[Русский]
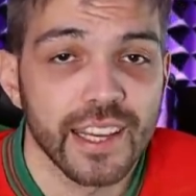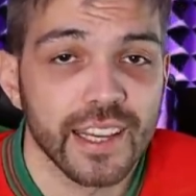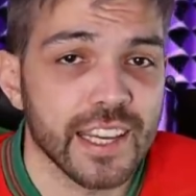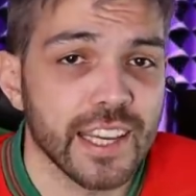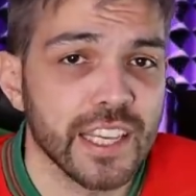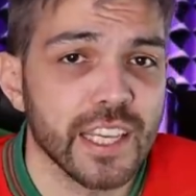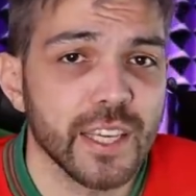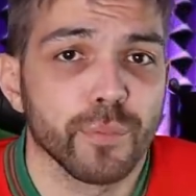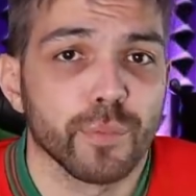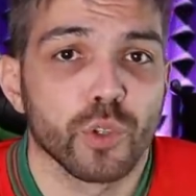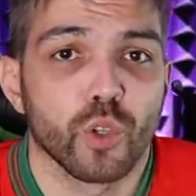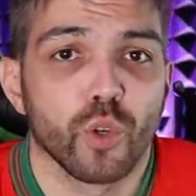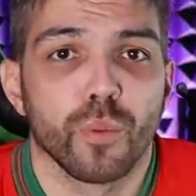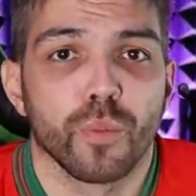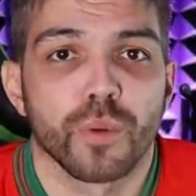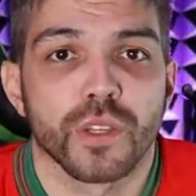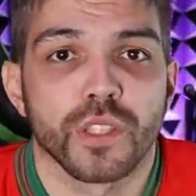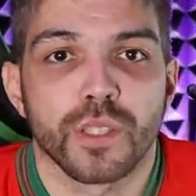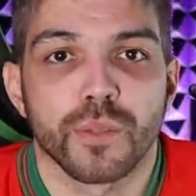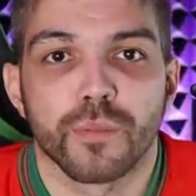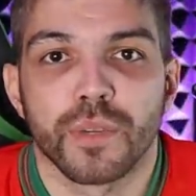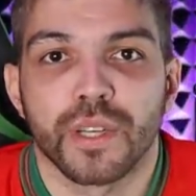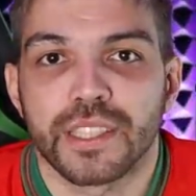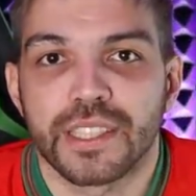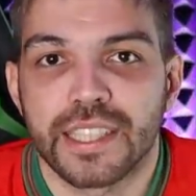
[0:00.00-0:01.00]
каким-то
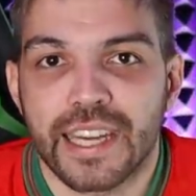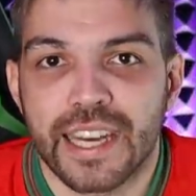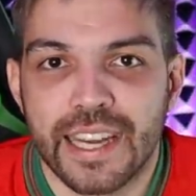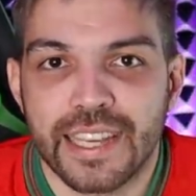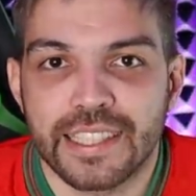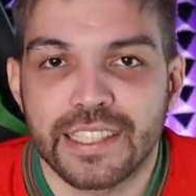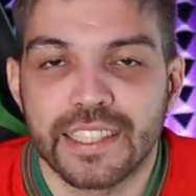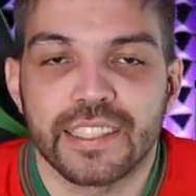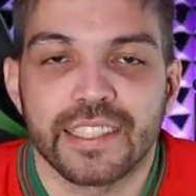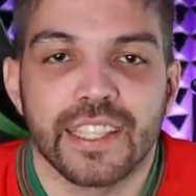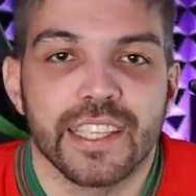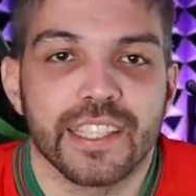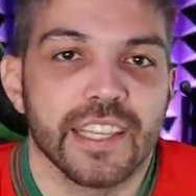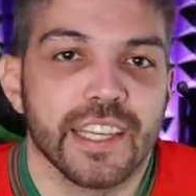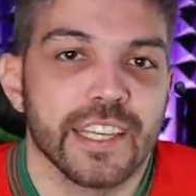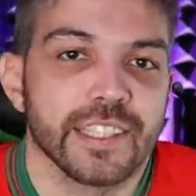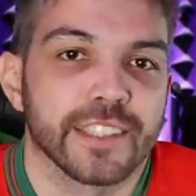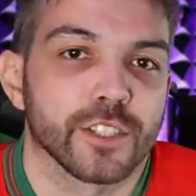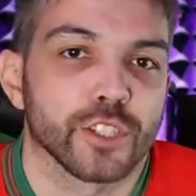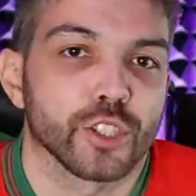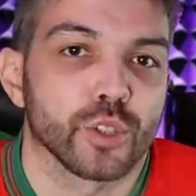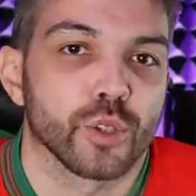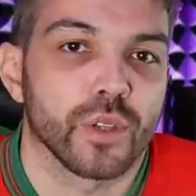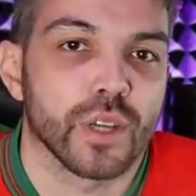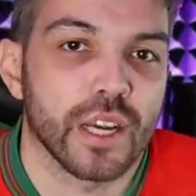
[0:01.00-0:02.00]
образом их тратить,
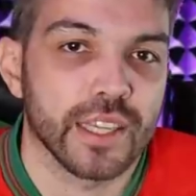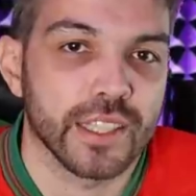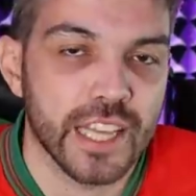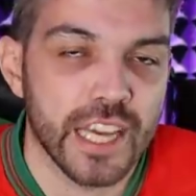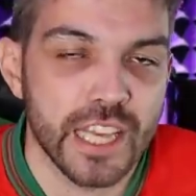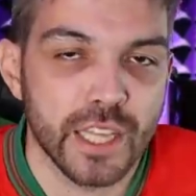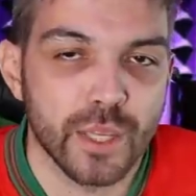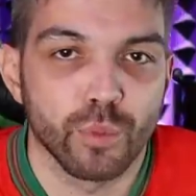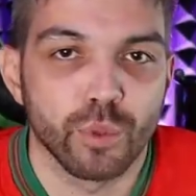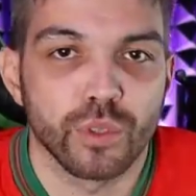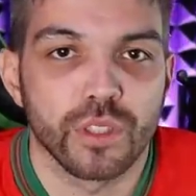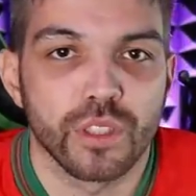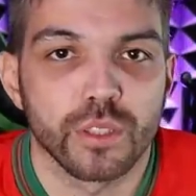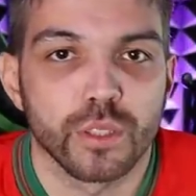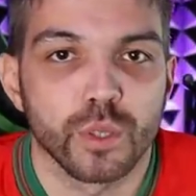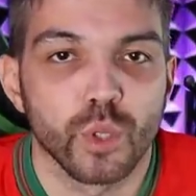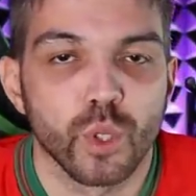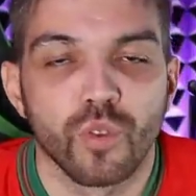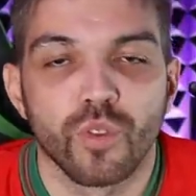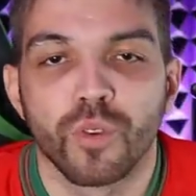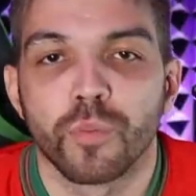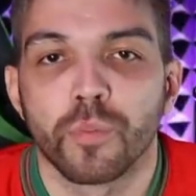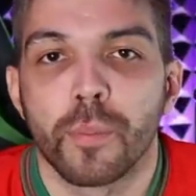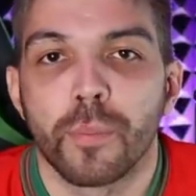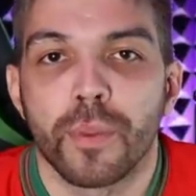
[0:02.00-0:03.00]
надеяться, что когда-нибудь ты
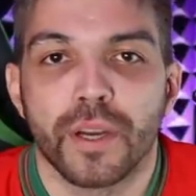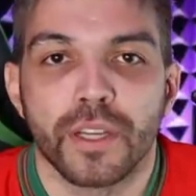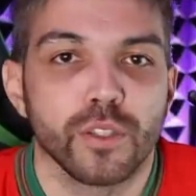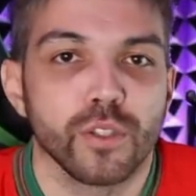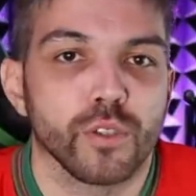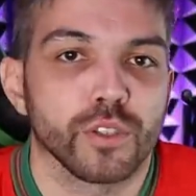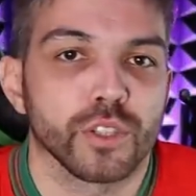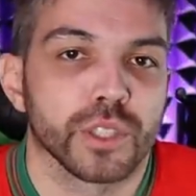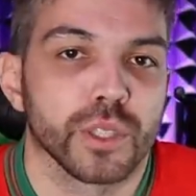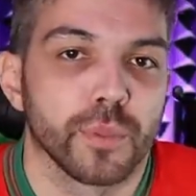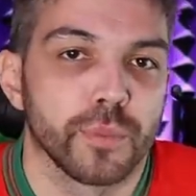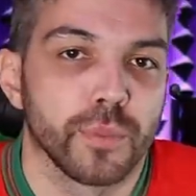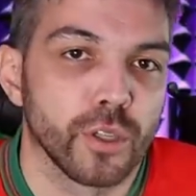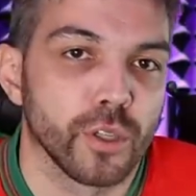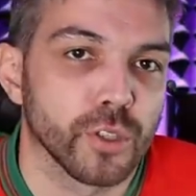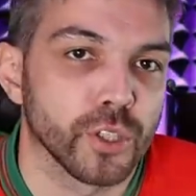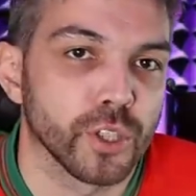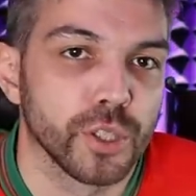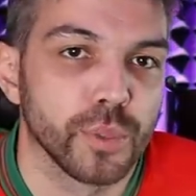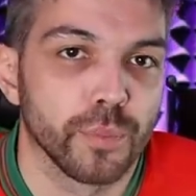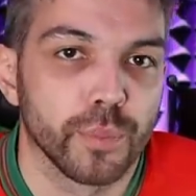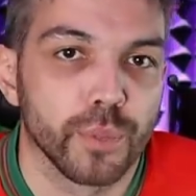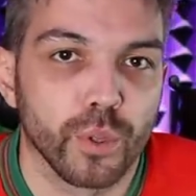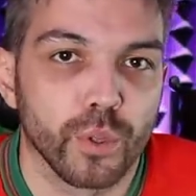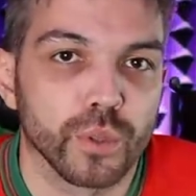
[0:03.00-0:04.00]
снова попадешь, соберешь
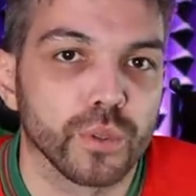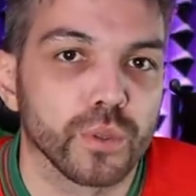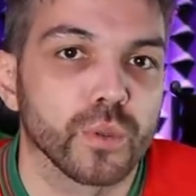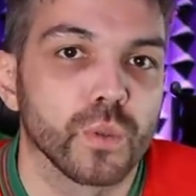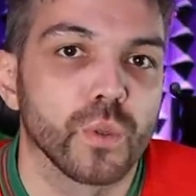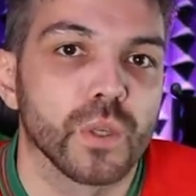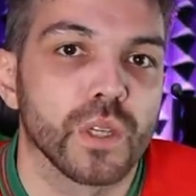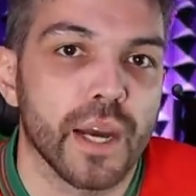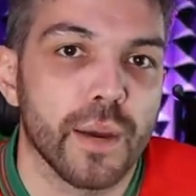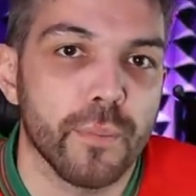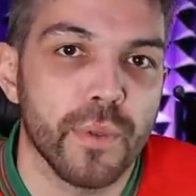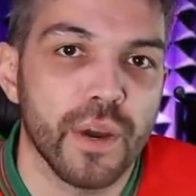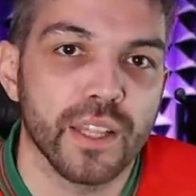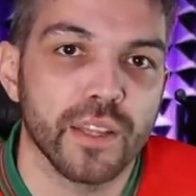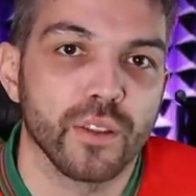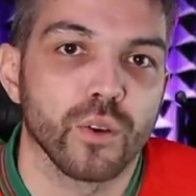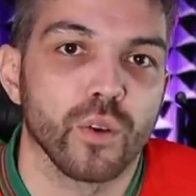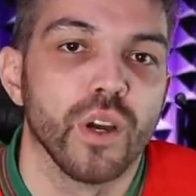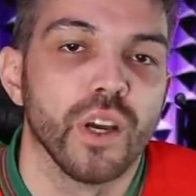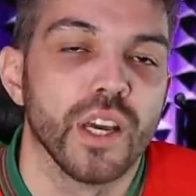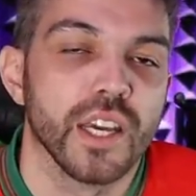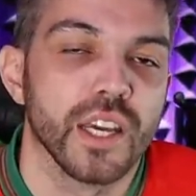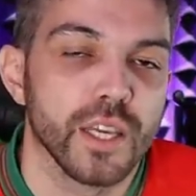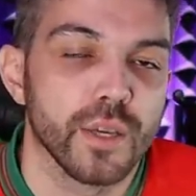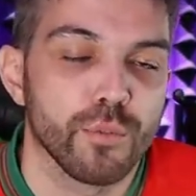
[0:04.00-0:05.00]
чемпионскую
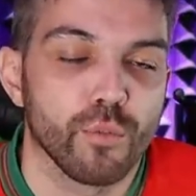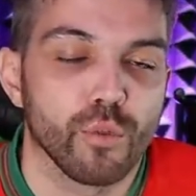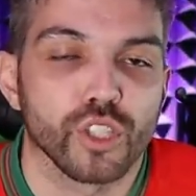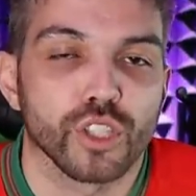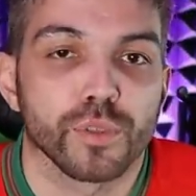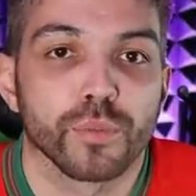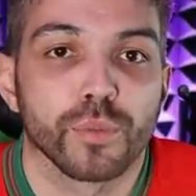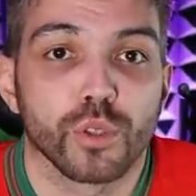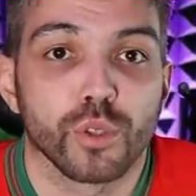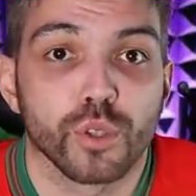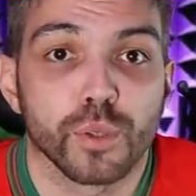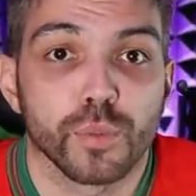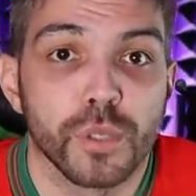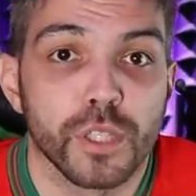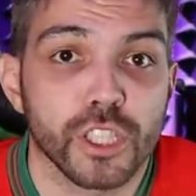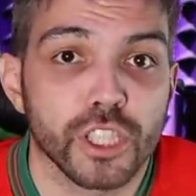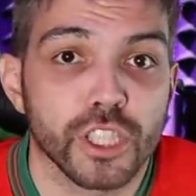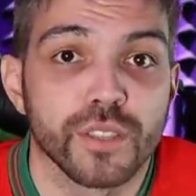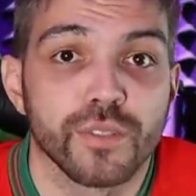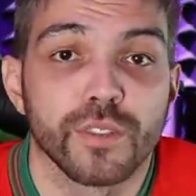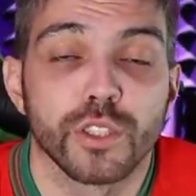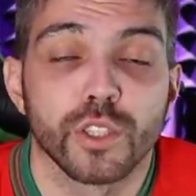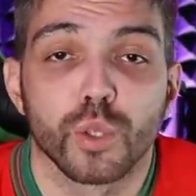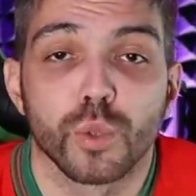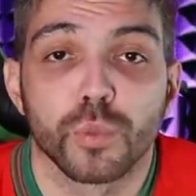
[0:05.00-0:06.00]
команду и, может быть,
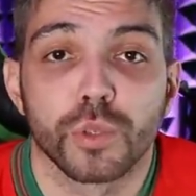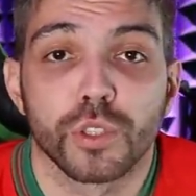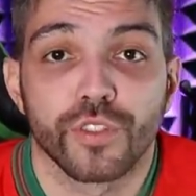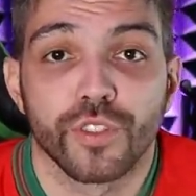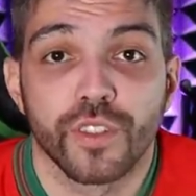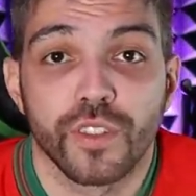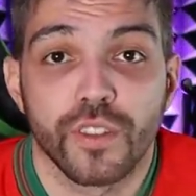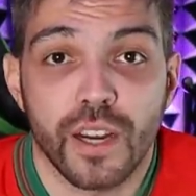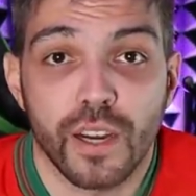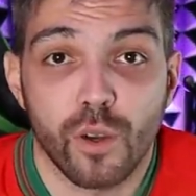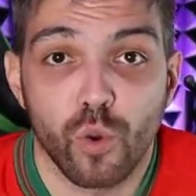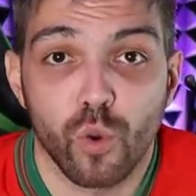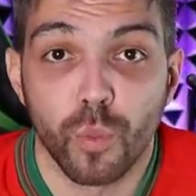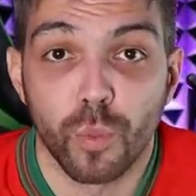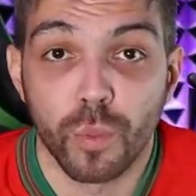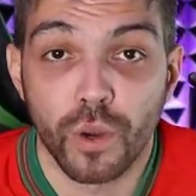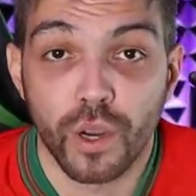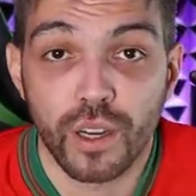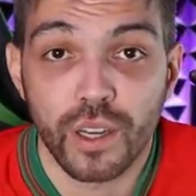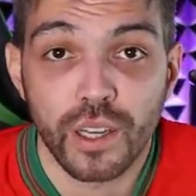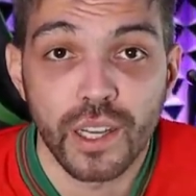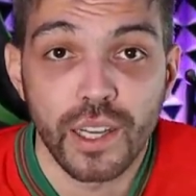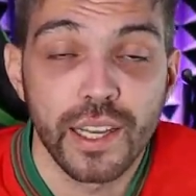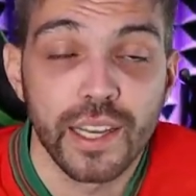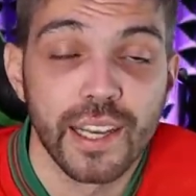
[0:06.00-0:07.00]
успешно выступишь в
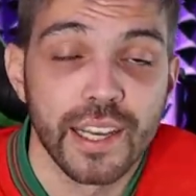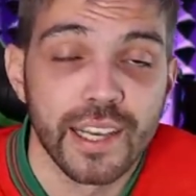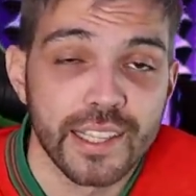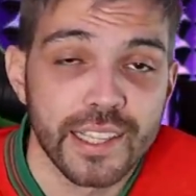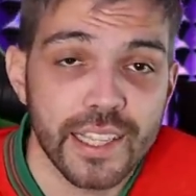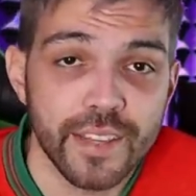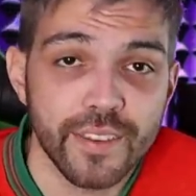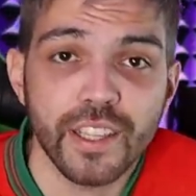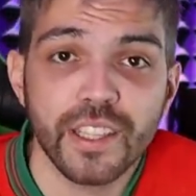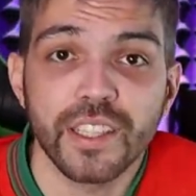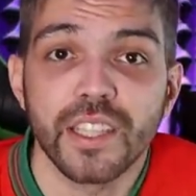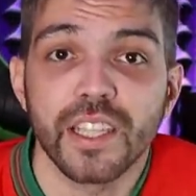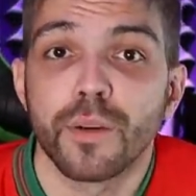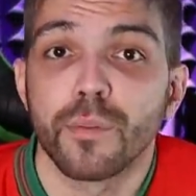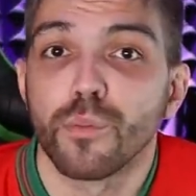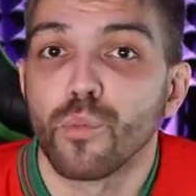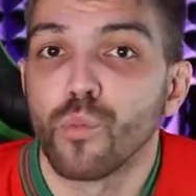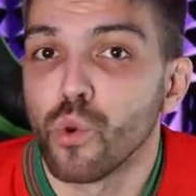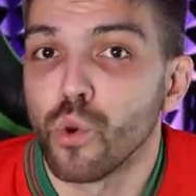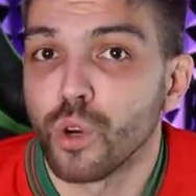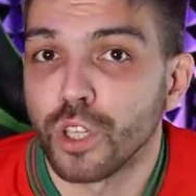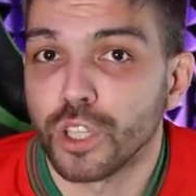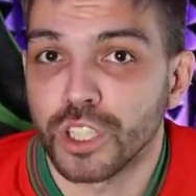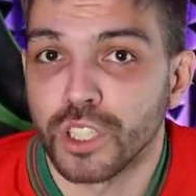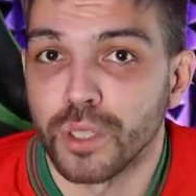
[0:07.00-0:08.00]
Еврокубках? Наверное,
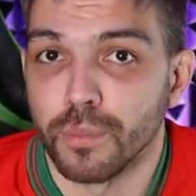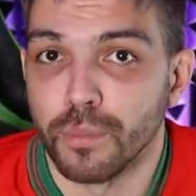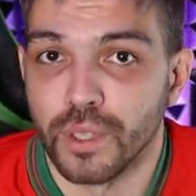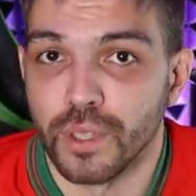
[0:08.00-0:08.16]
можно